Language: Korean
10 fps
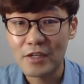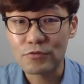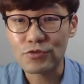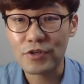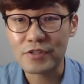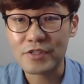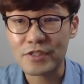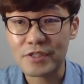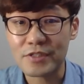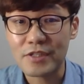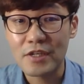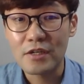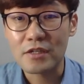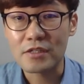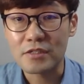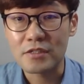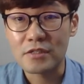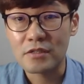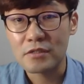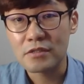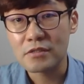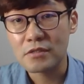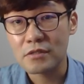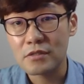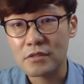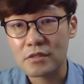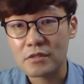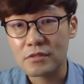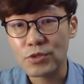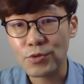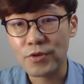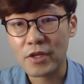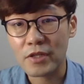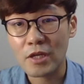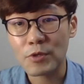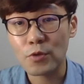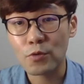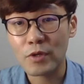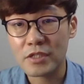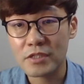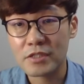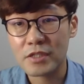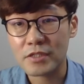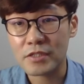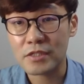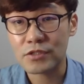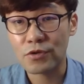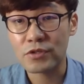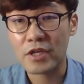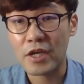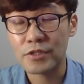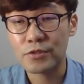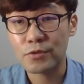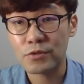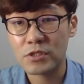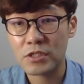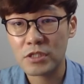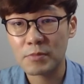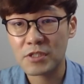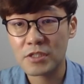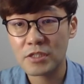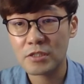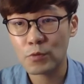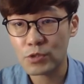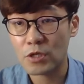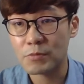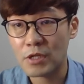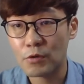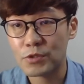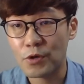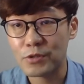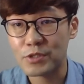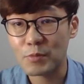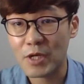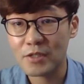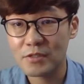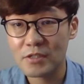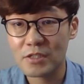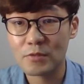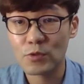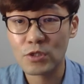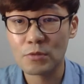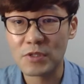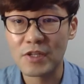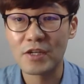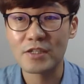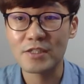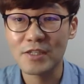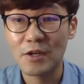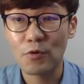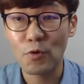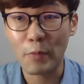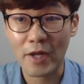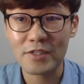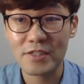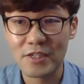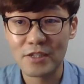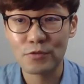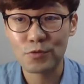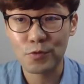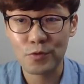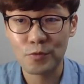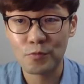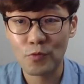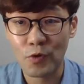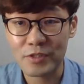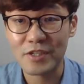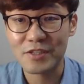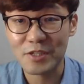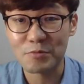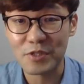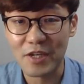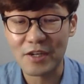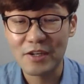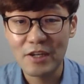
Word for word: 우선은 그 청소년 상담 이론과 실제는 저는 개인적으로 70에 75점이라고 적었지만 75점 이상은 꼭 받으시기를 조금 권장드립니다.